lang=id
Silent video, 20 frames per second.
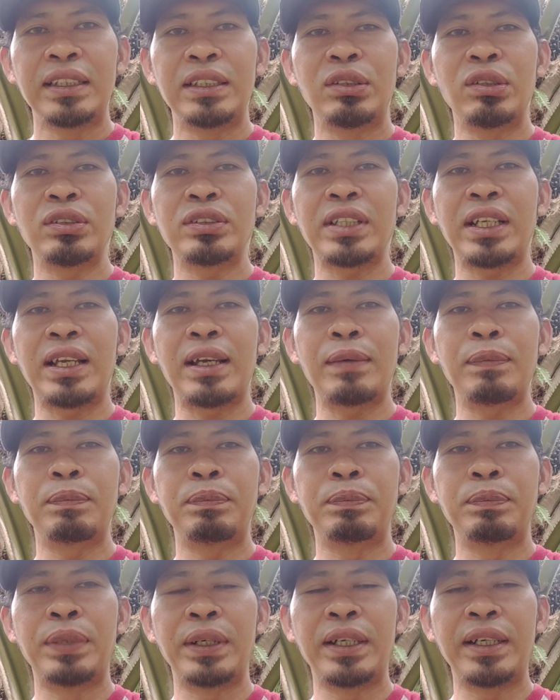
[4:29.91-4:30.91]
itu saya
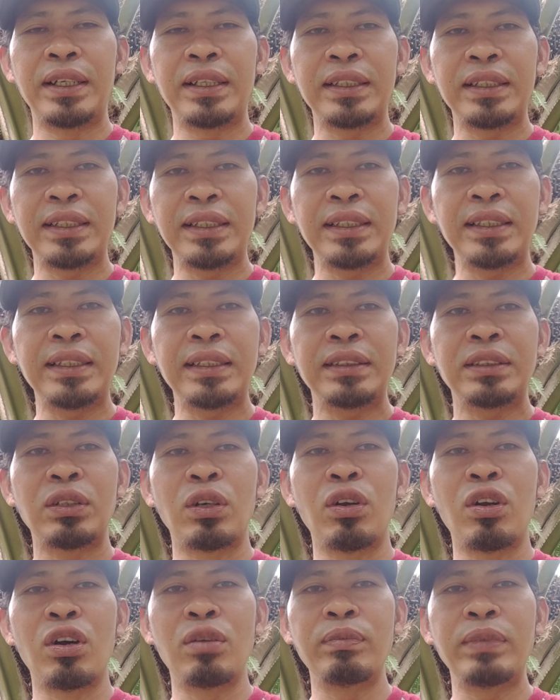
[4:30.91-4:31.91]
beri
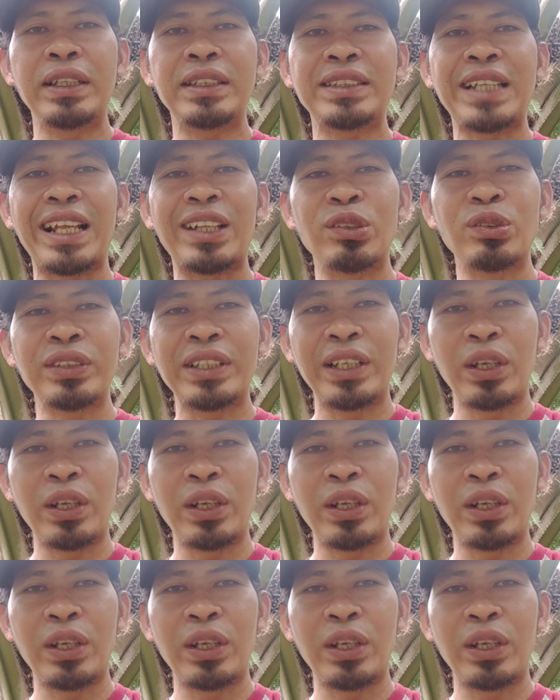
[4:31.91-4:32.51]
dolomit 1